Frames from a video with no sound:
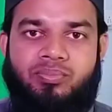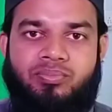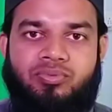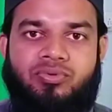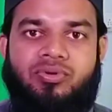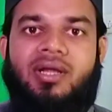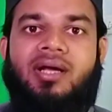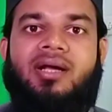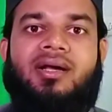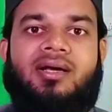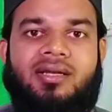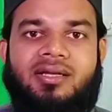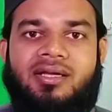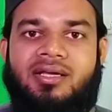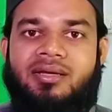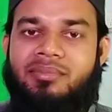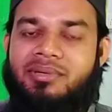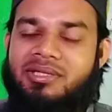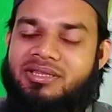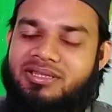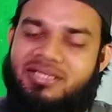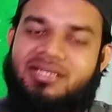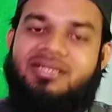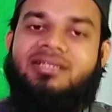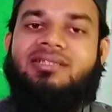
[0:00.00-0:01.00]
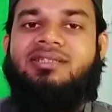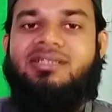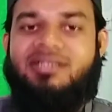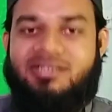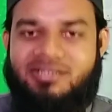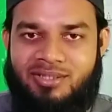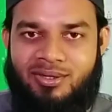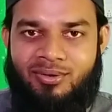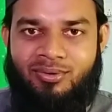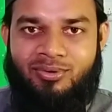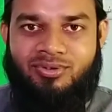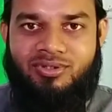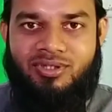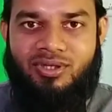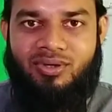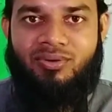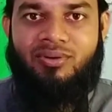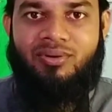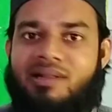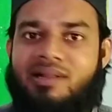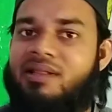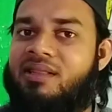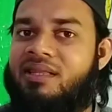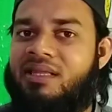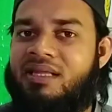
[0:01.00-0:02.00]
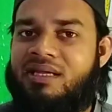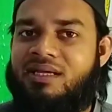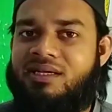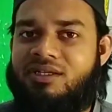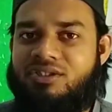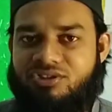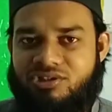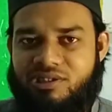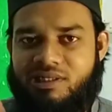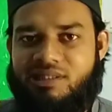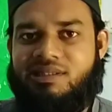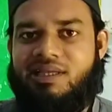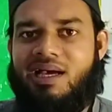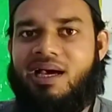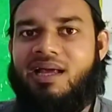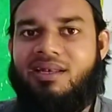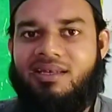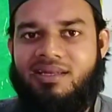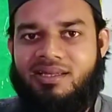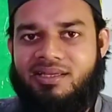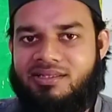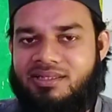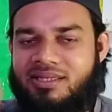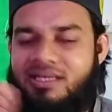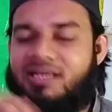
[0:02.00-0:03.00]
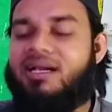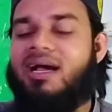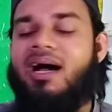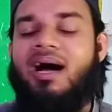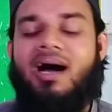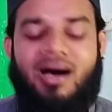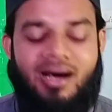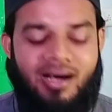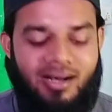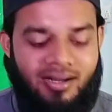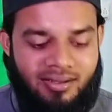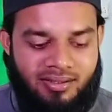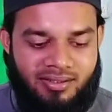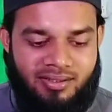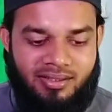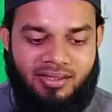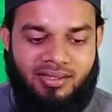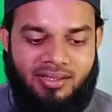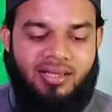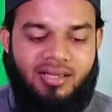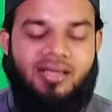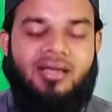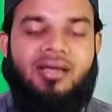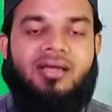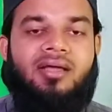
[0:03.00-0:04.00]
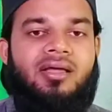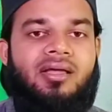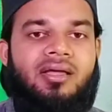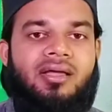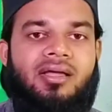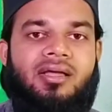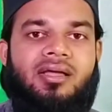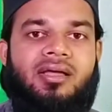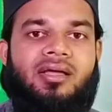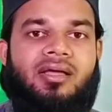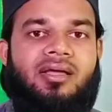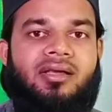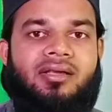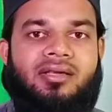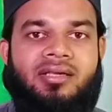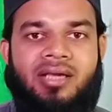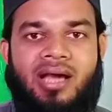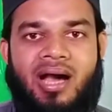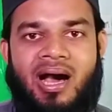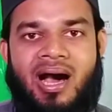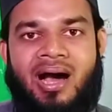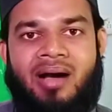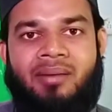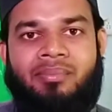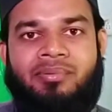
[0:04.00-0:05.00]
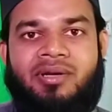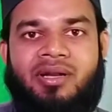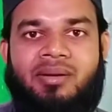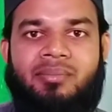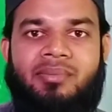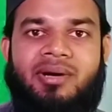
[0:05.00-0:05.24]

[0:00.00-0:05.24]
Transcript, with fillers: को पूरा करके मैं तेरे जैसा हो जाऊँ शैतान ने यह कहा कि आप